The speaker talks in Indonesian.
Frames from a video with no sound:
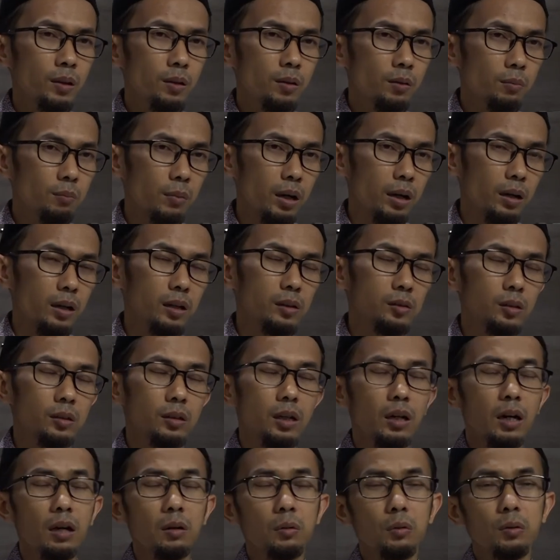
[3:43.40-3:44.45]
Maka
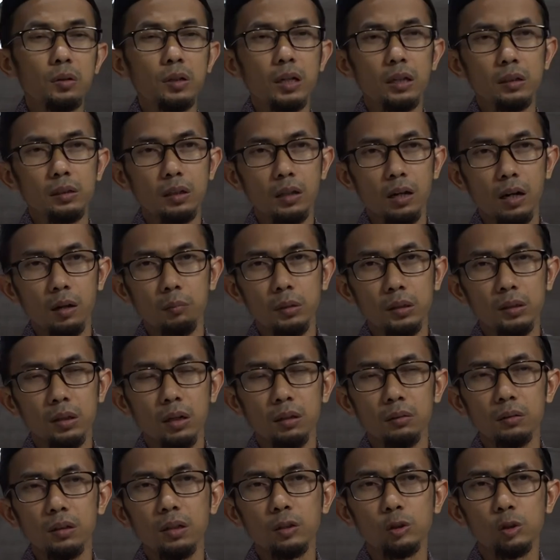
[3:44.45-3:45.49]
saudaraku yang dirahmati
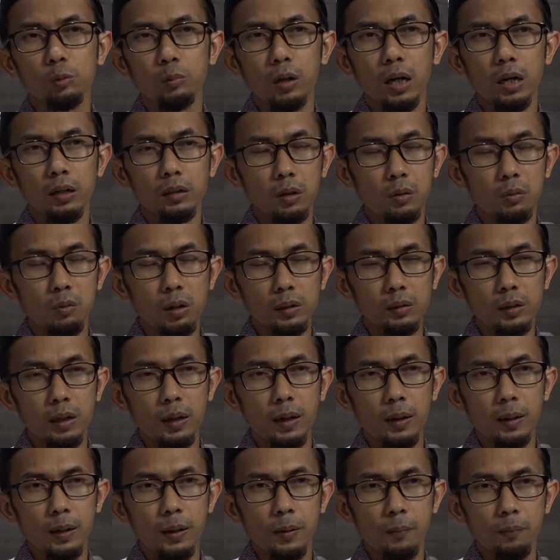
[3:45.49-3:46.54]
Allah Subhanahu wa
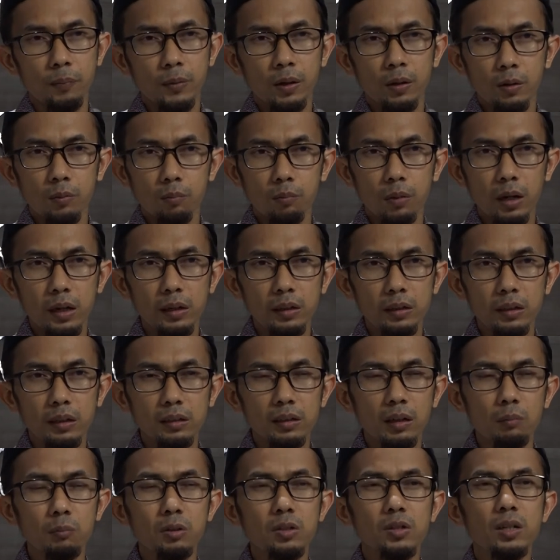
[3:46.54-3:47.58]
taala, mari
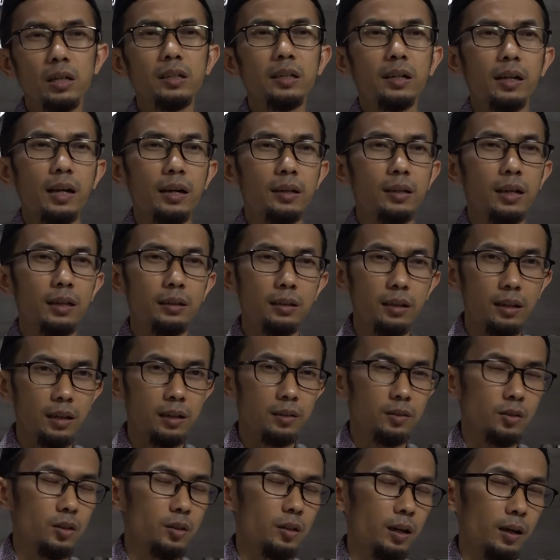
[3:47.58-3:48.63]
kita menjadi kaya
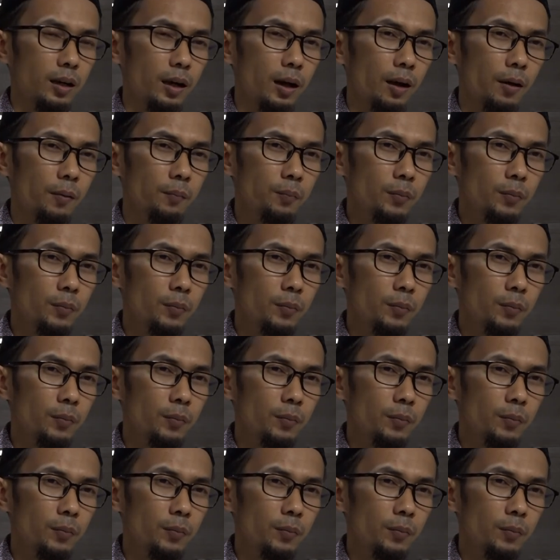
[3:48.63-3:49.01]
dengan sedekah.